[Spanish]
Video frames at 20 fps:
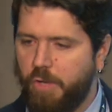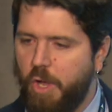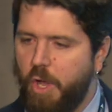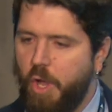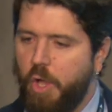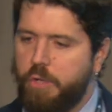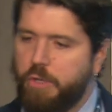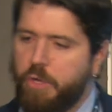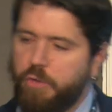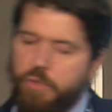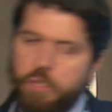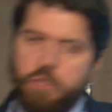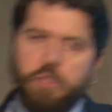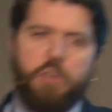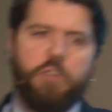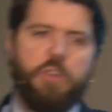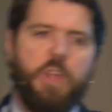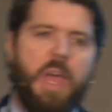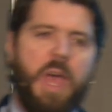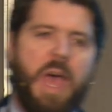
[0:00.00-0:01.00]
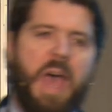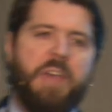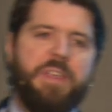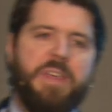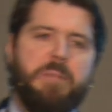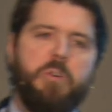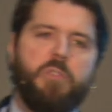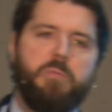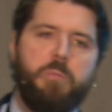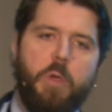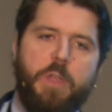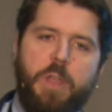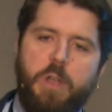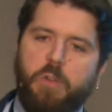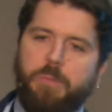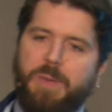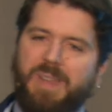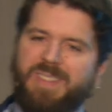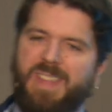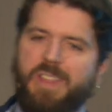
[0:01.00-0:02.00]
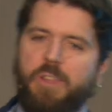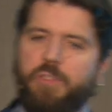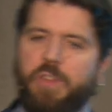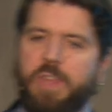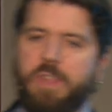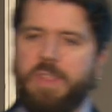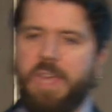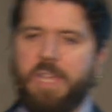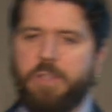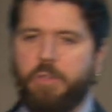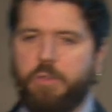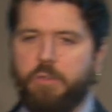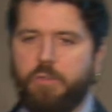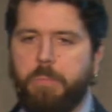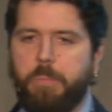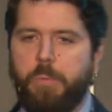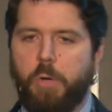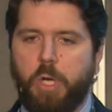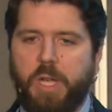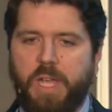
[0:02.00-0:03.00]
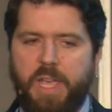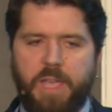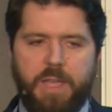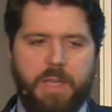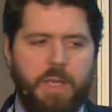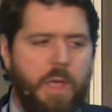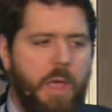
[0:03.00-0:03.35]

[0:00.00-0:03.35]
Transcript: Nosotros hacemos modelos basados en datos. ¿Por qué?